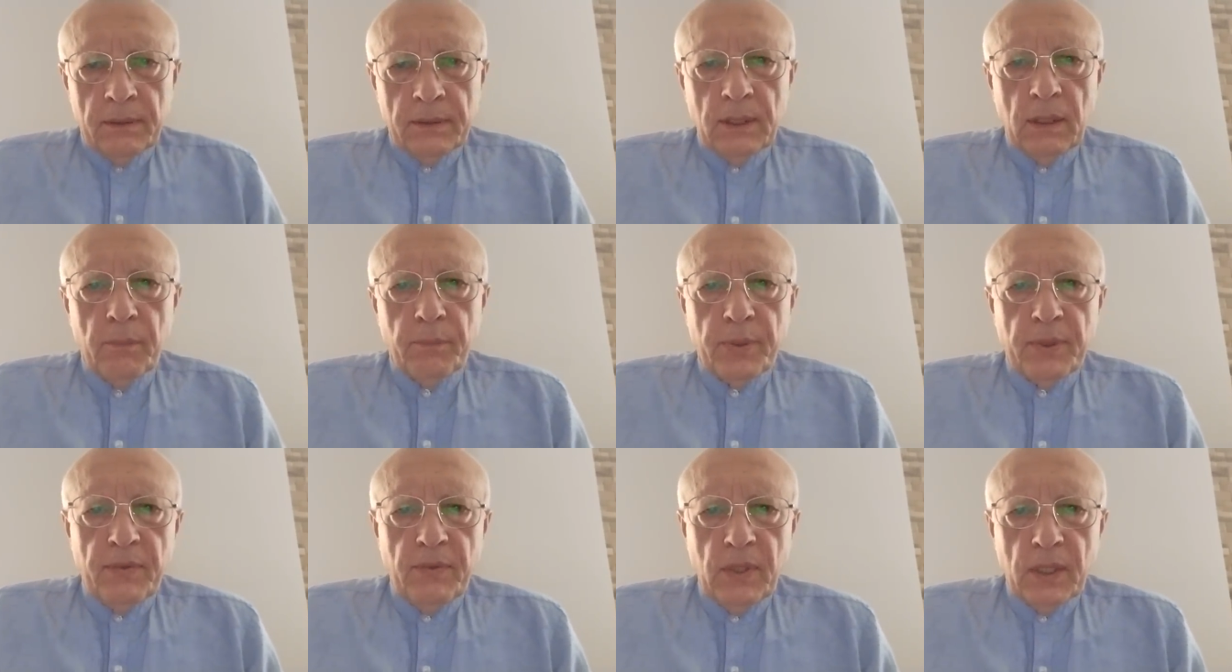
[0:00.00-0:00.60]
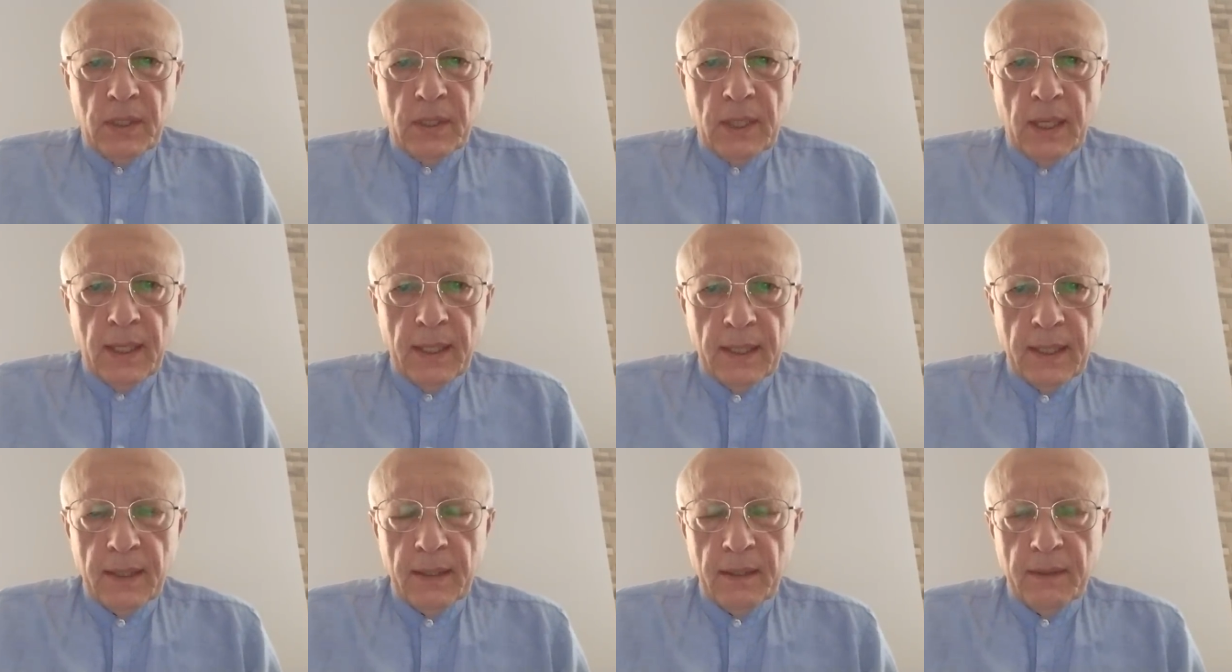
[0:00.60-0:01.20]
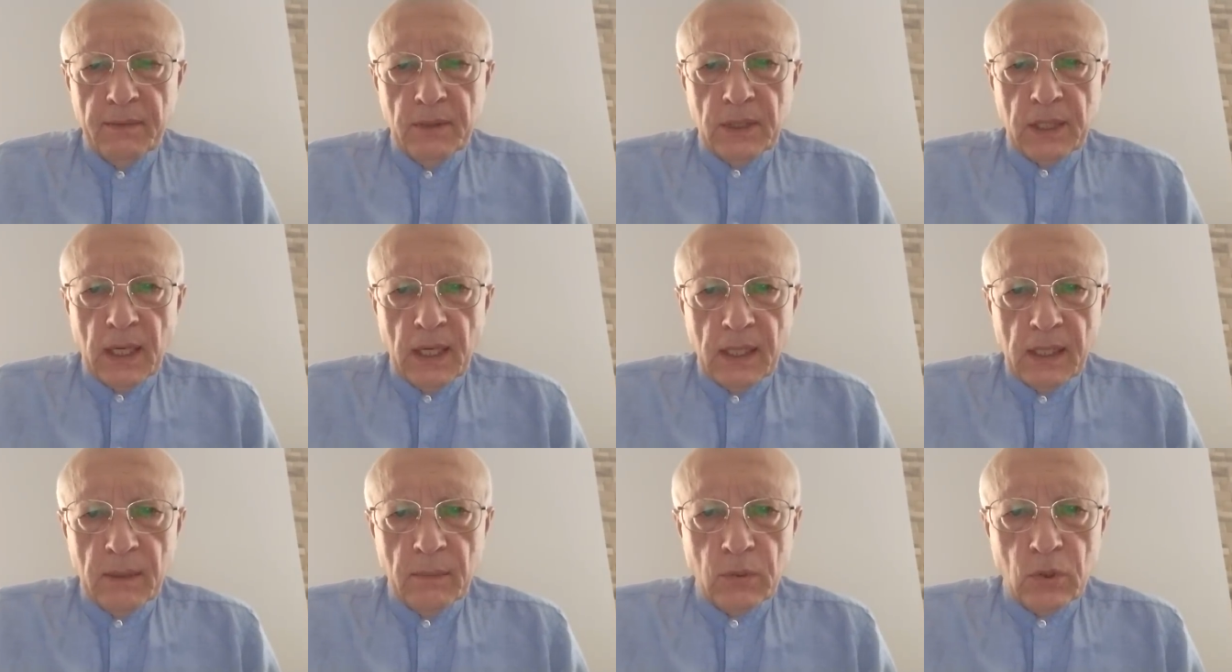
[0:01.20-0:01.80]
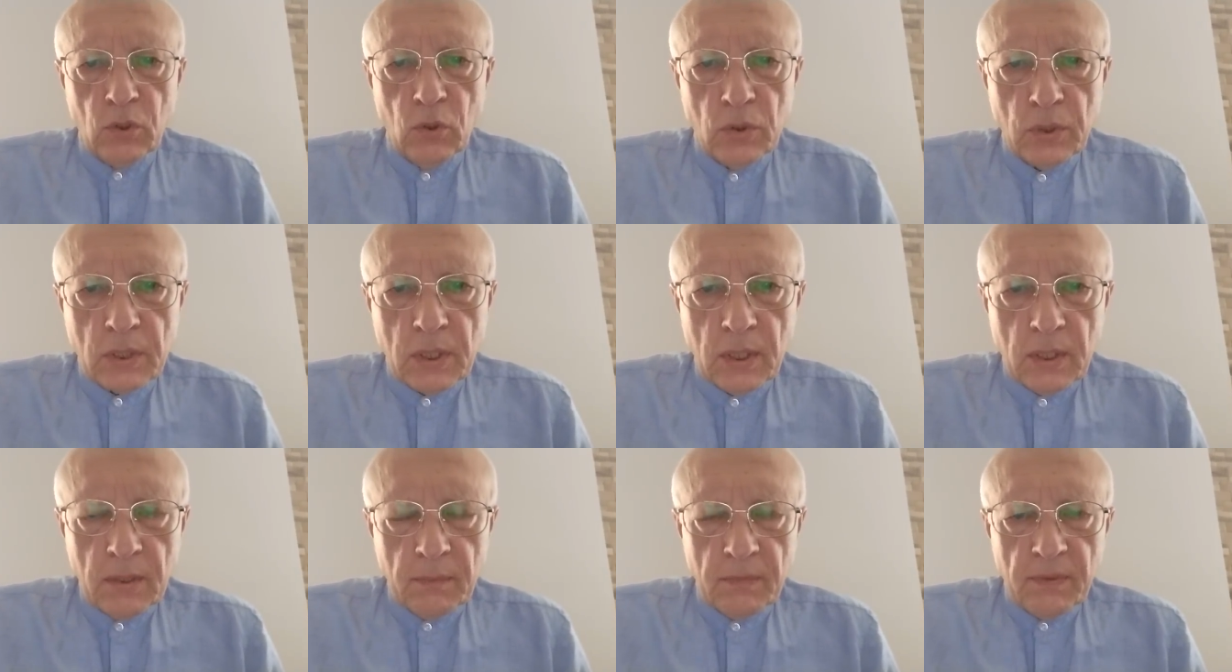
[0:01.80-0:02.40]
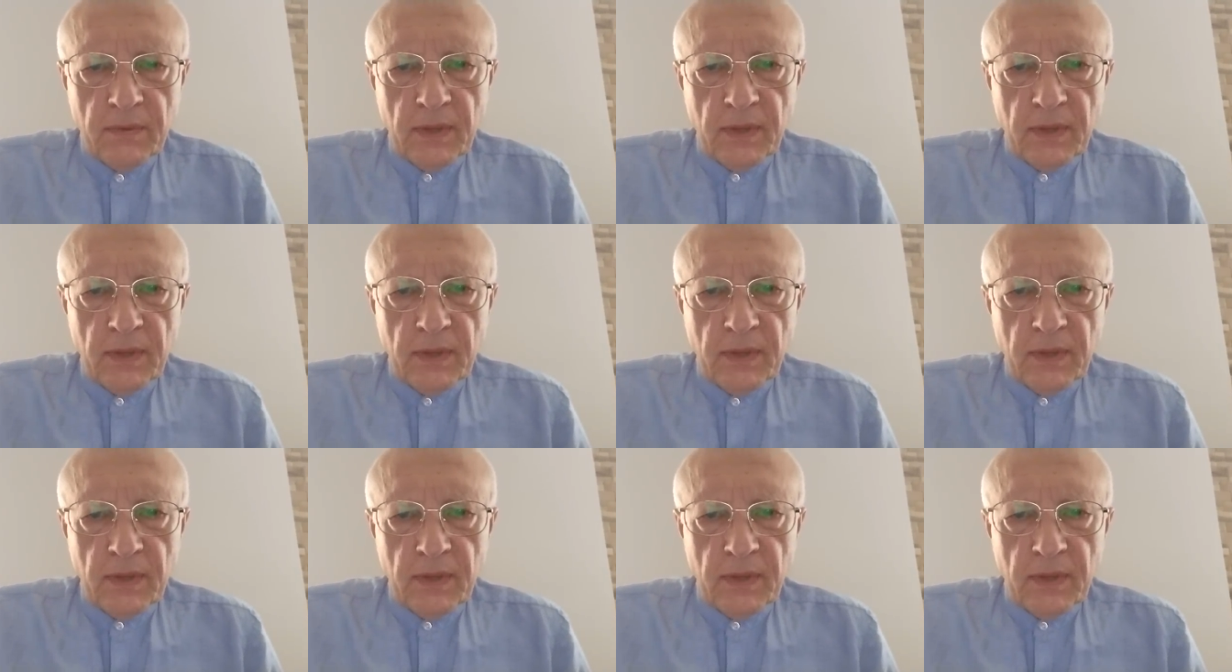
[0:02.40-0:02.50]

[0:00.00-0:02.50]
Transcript: Всем привет! Вы с Олегом Соскиным.